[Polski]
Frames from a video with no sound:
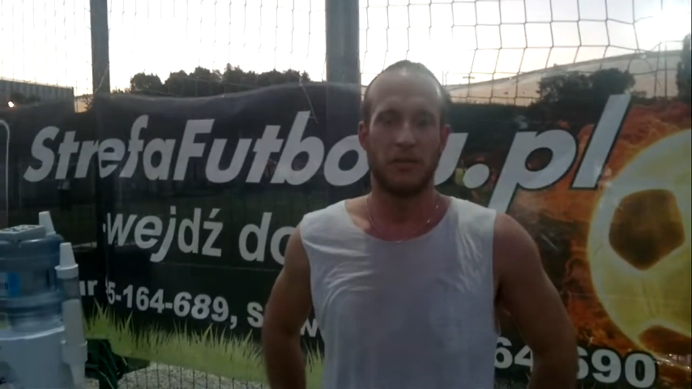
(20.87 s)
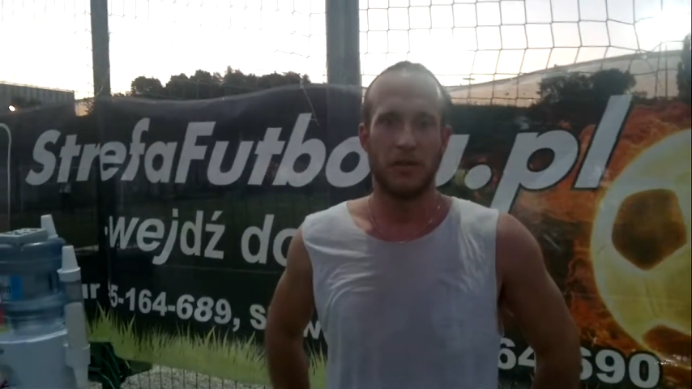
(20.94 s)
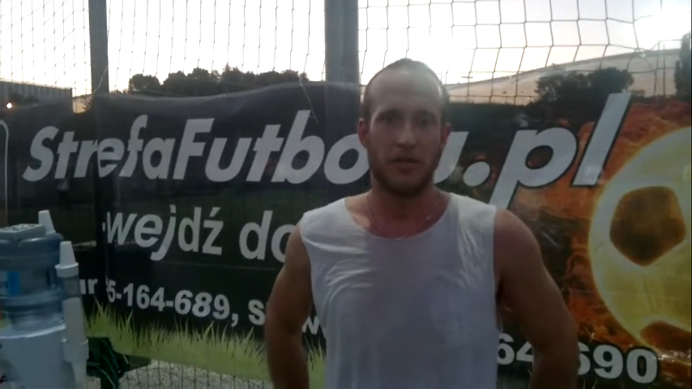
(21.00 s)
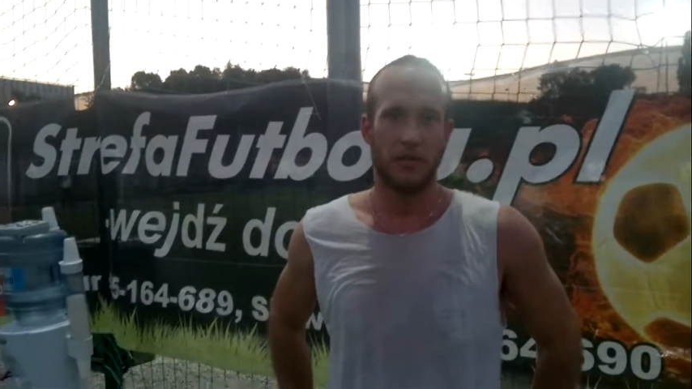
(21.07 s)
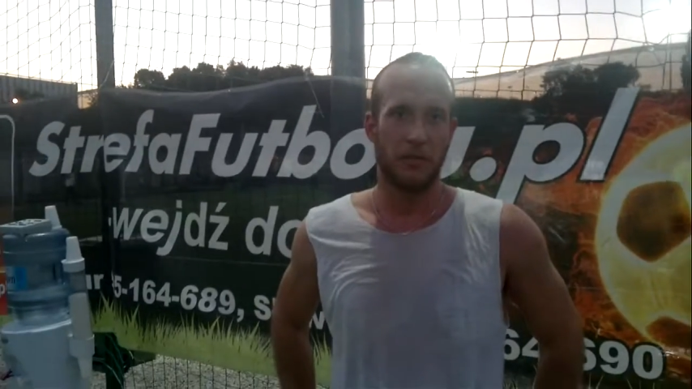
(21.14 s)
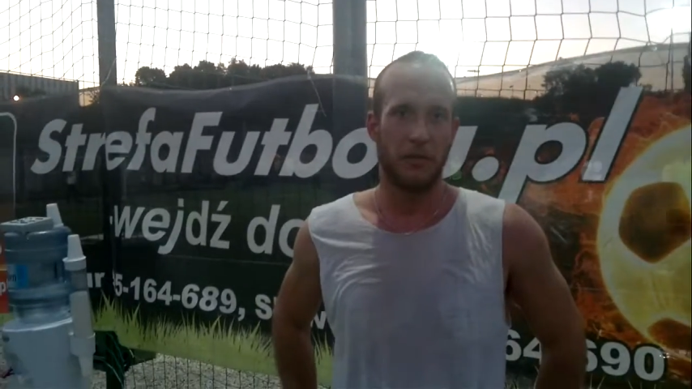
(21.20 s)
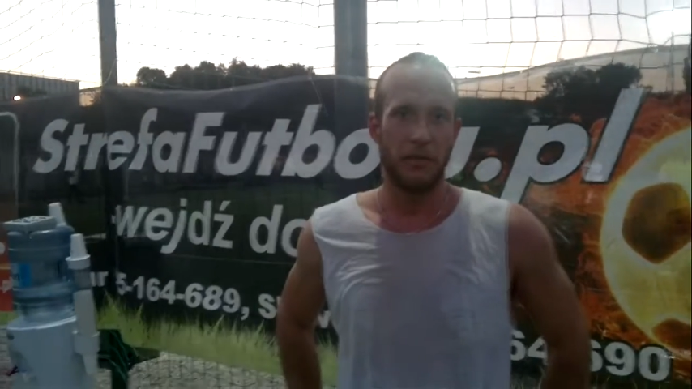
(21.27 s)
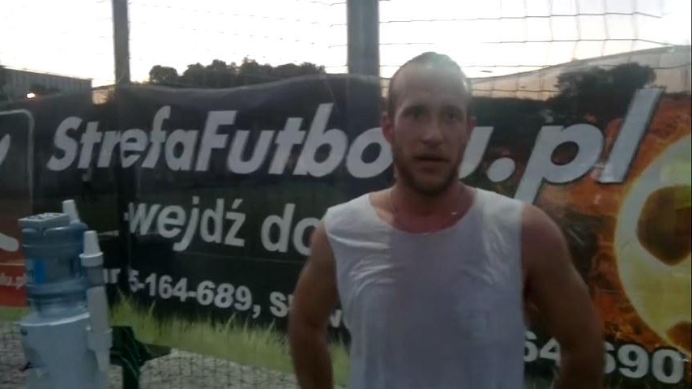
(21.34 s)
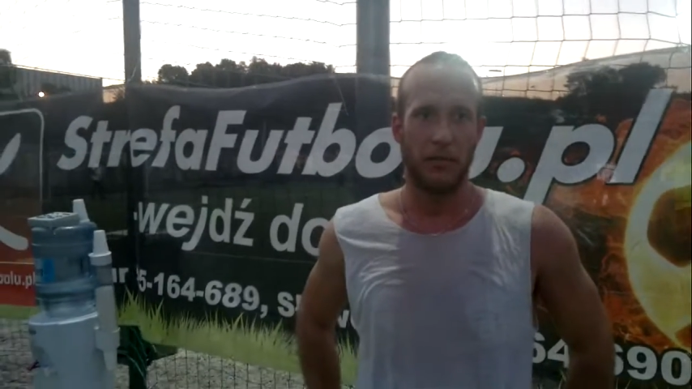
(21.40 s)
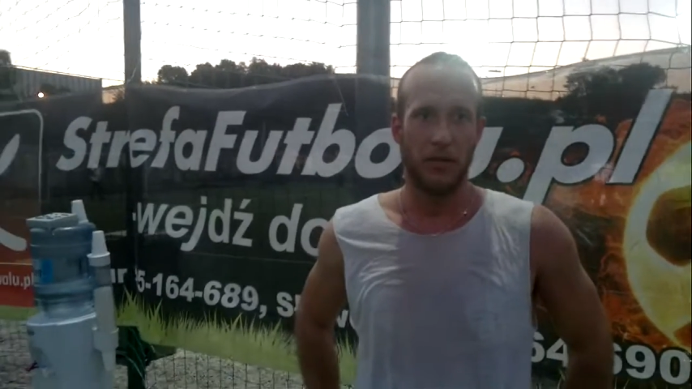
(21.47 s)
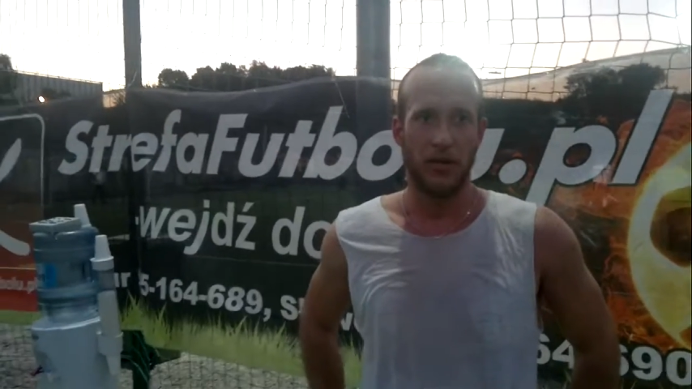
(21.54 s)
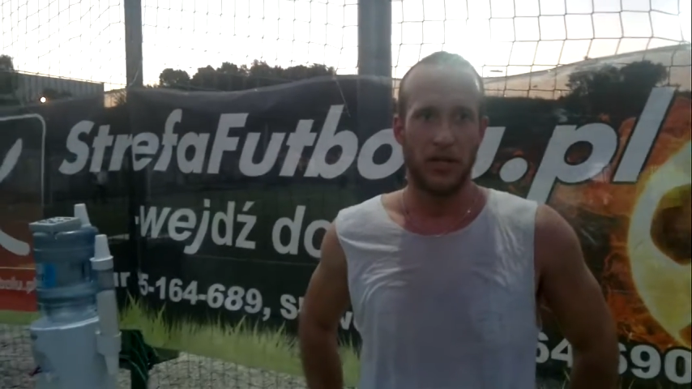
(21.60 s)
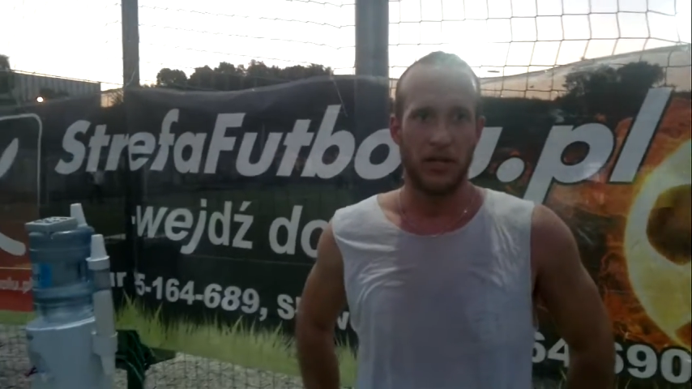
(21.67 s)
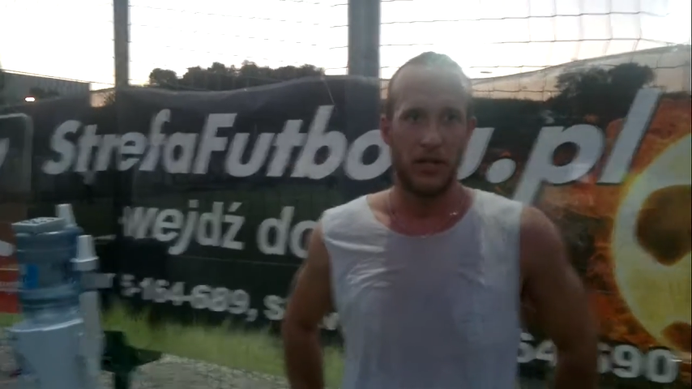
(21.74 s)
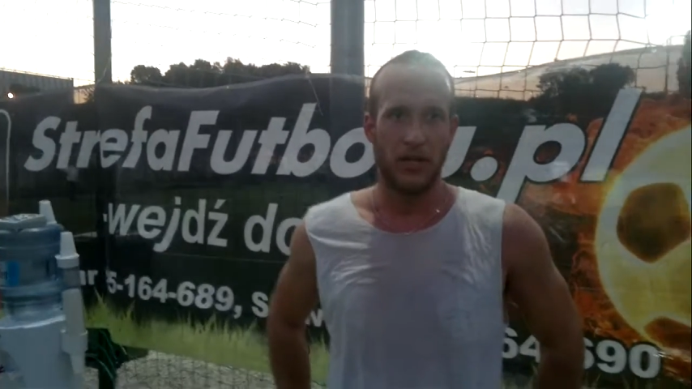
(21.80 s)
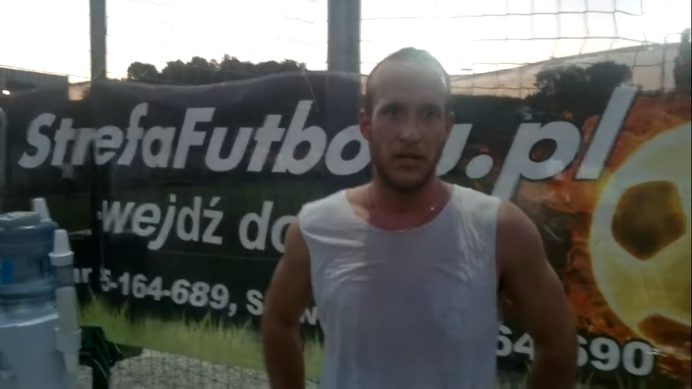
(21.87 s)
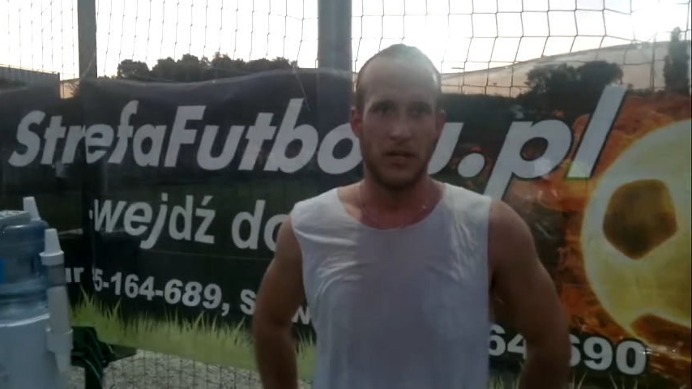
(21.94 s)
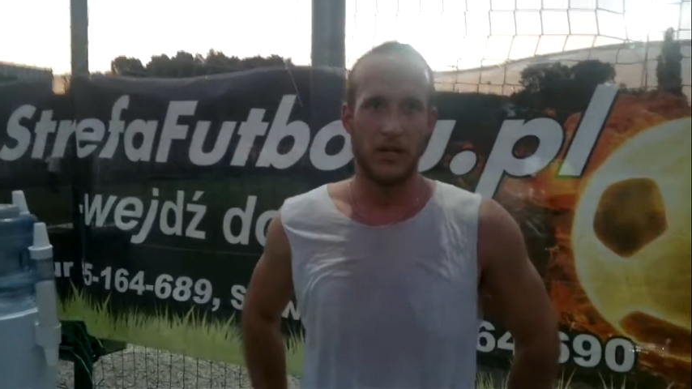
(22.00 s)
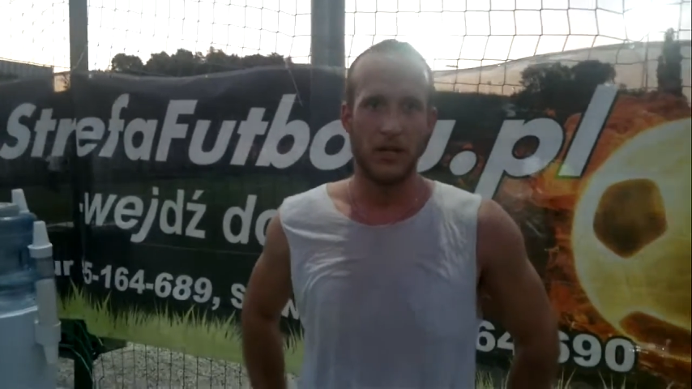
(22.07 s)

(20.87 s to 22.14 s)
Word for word: szybkich, parę podań i